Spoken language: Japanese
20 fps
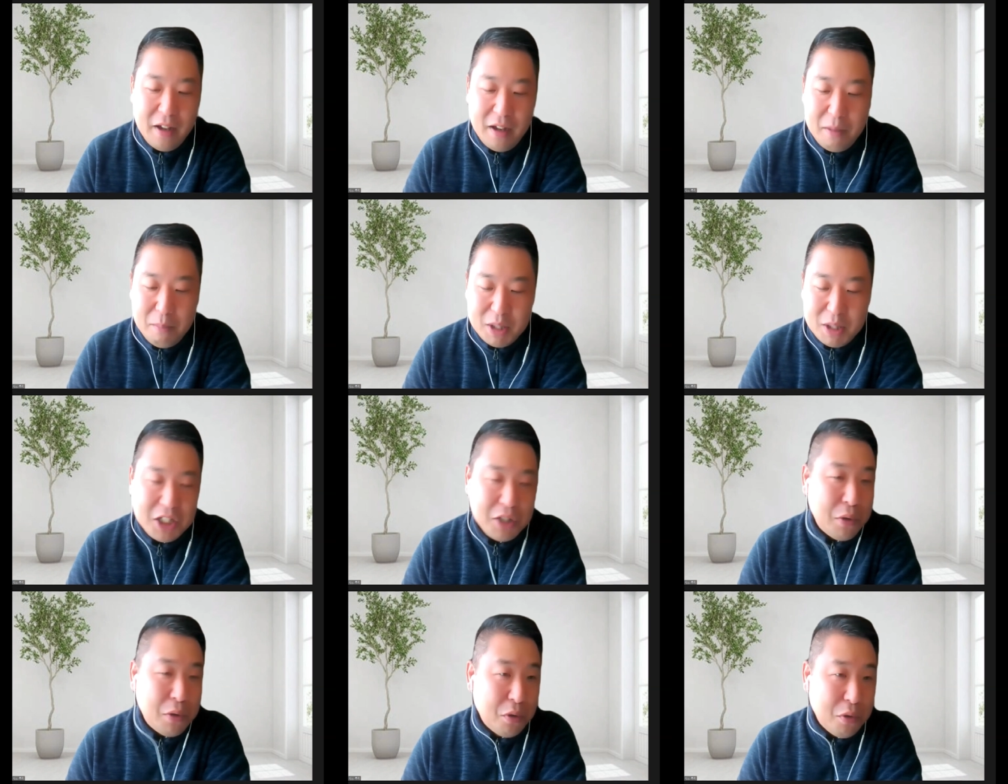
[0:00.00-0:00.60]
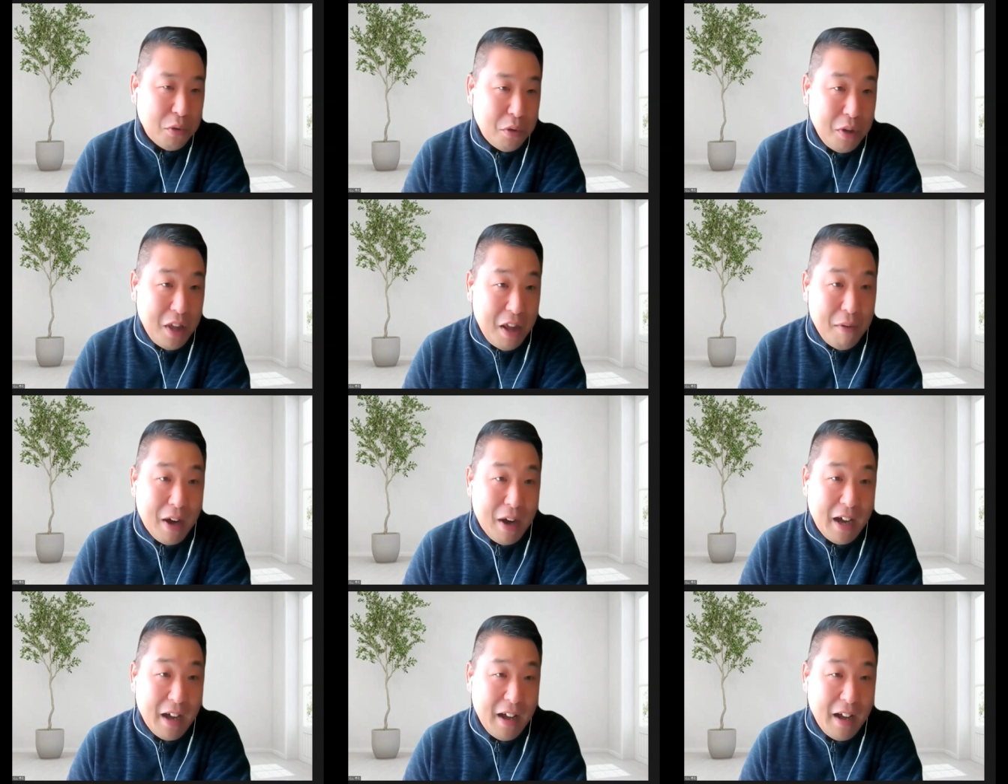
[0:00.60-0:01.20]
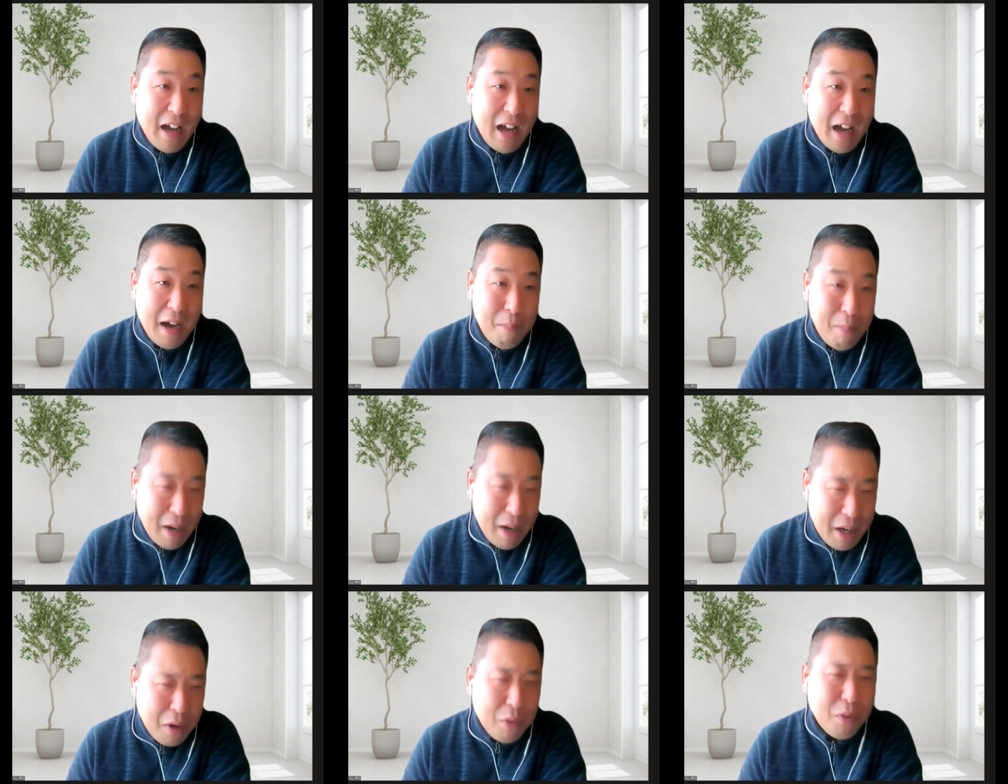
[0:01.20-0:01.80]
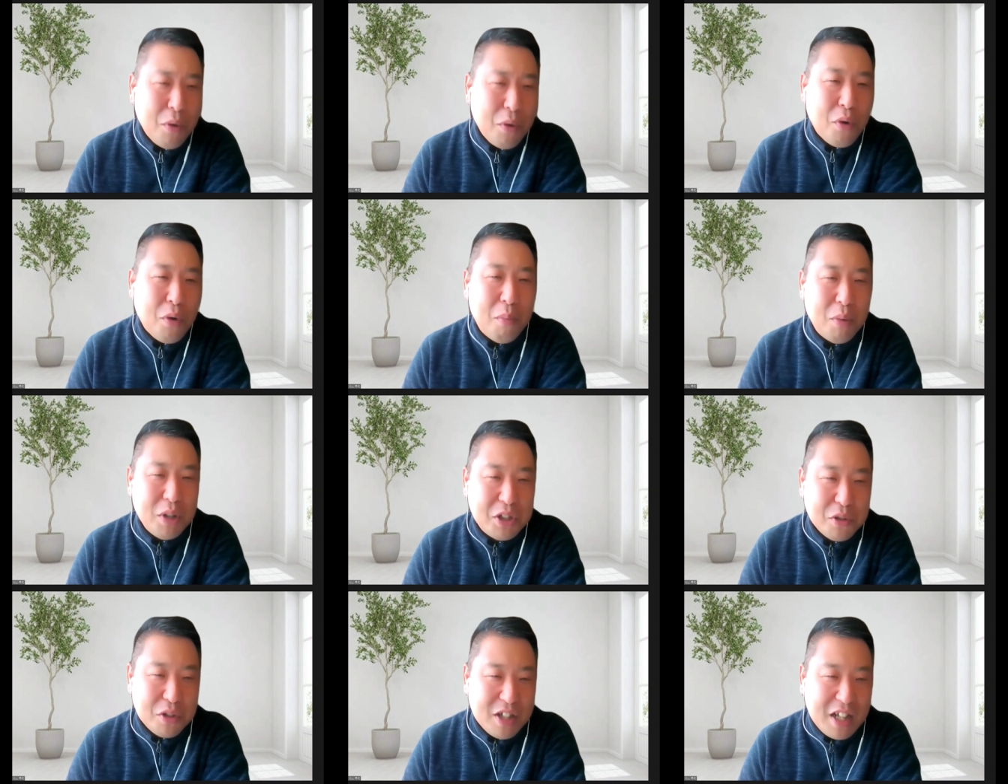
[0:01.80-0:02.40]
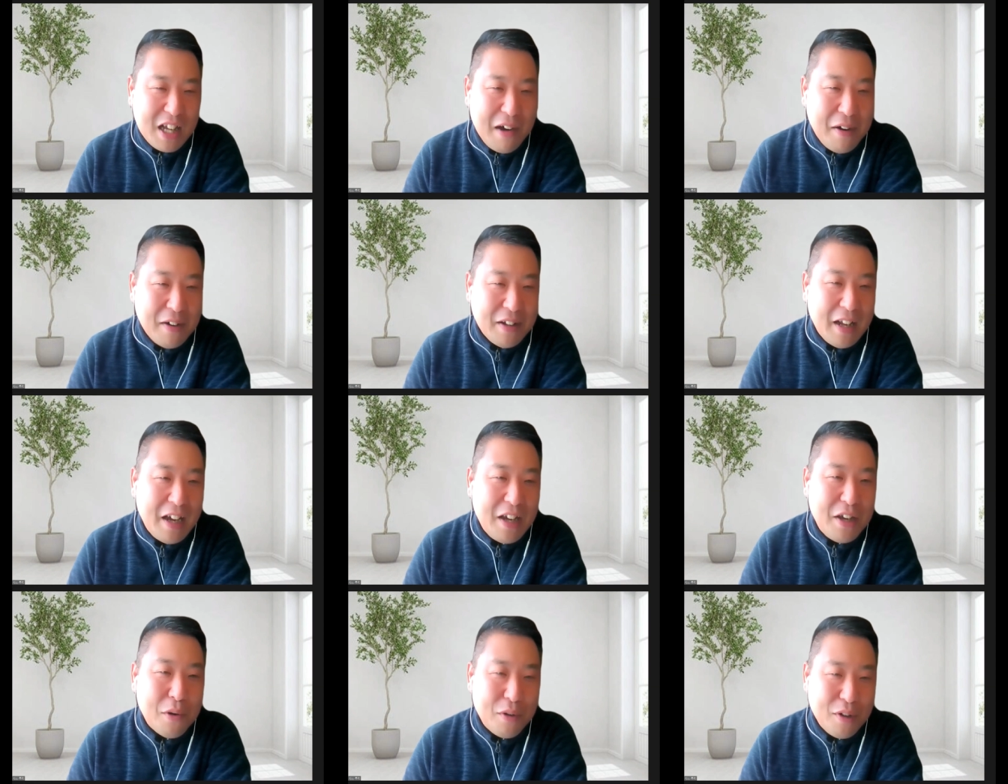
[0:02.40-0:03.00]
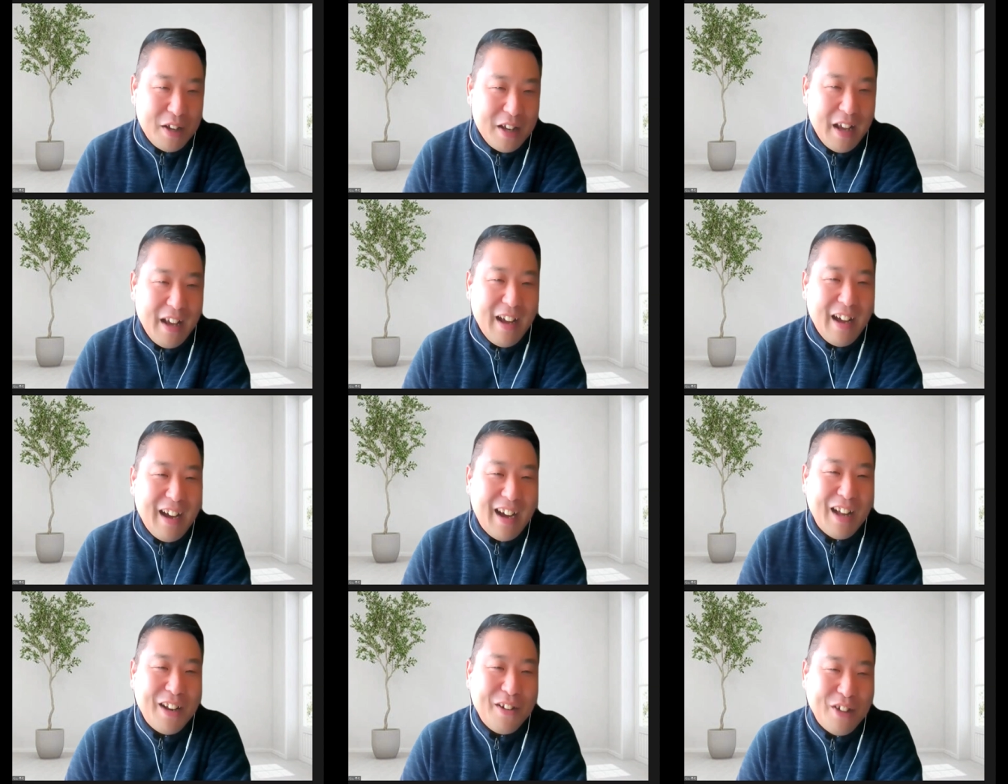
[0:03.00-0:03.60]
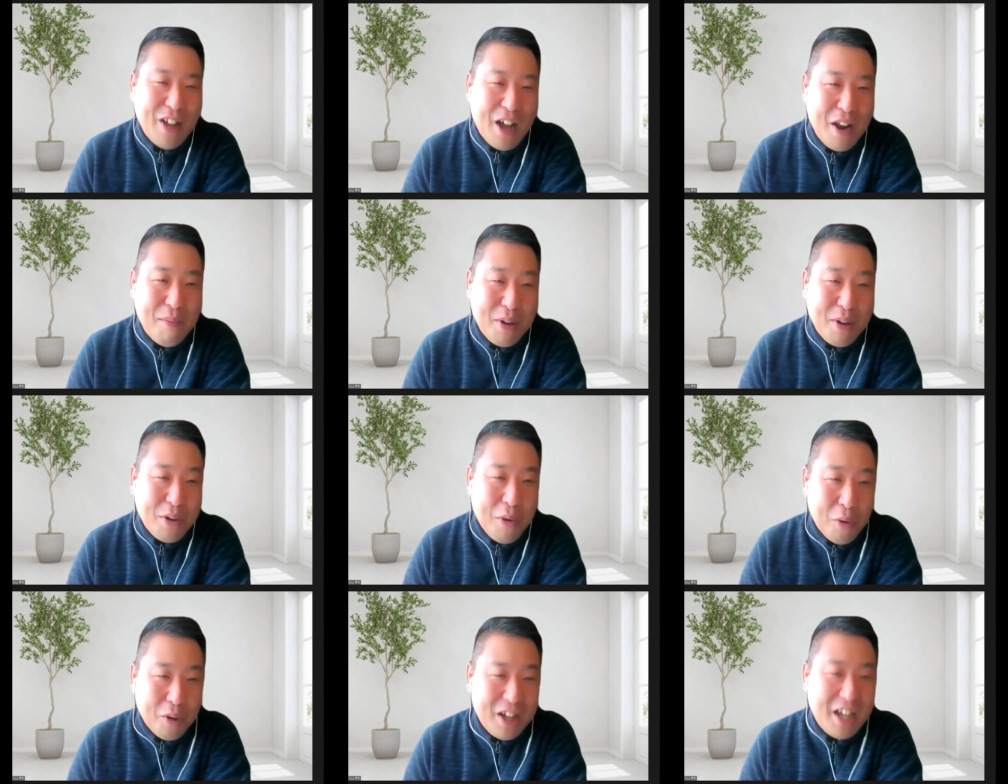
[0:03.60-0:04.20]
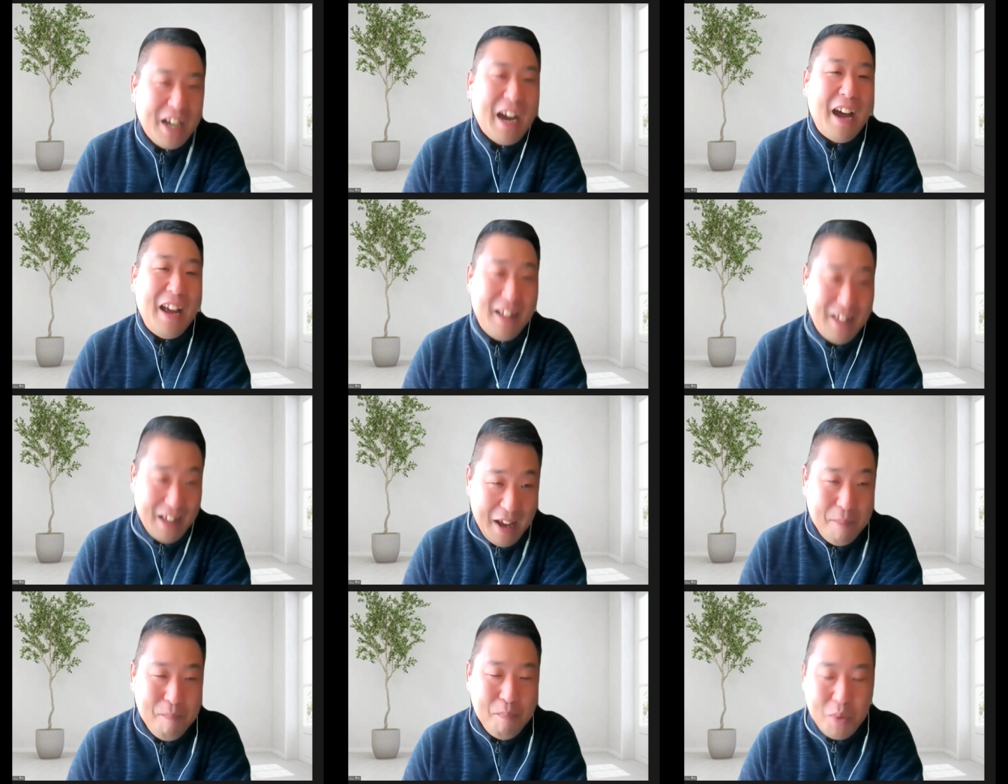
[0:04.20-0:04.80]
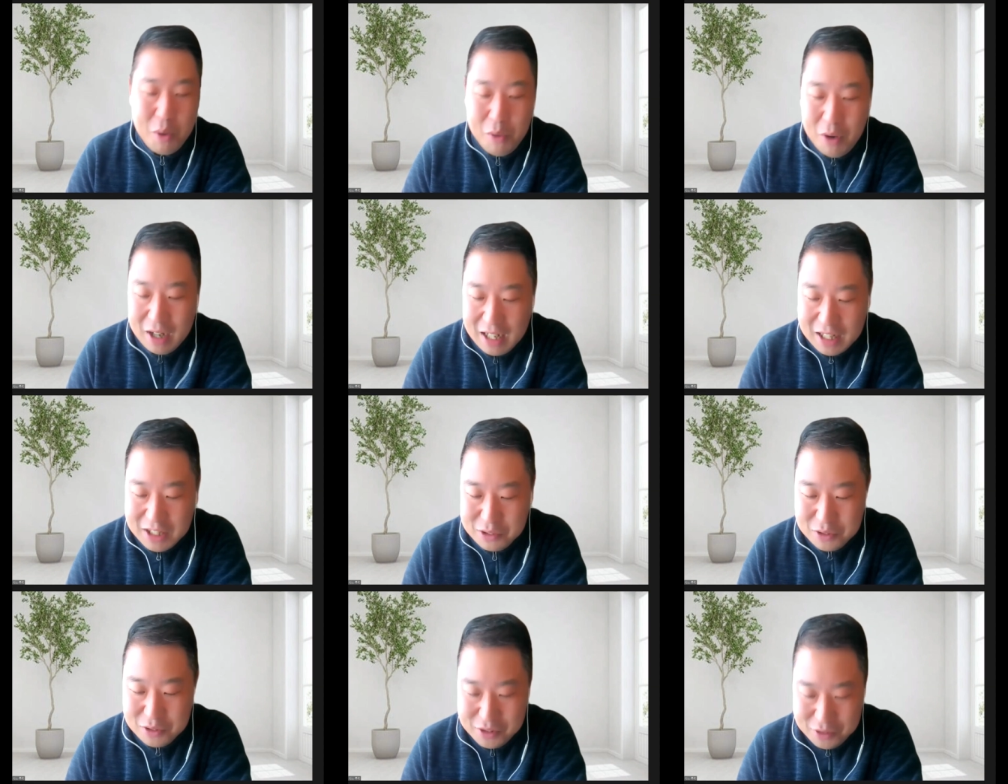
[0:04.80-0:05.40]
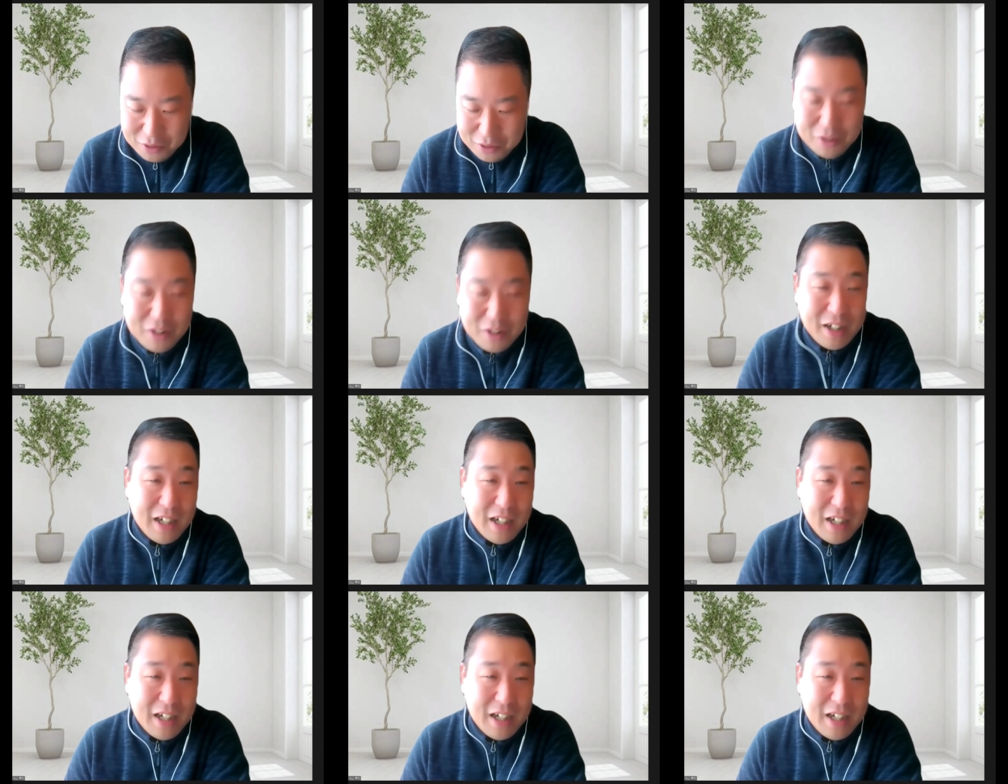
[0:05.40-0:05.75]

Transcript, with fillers: まあ、仕事ではあんまりこう横文字を使わないようにあのなるべく置き換えてお話をする、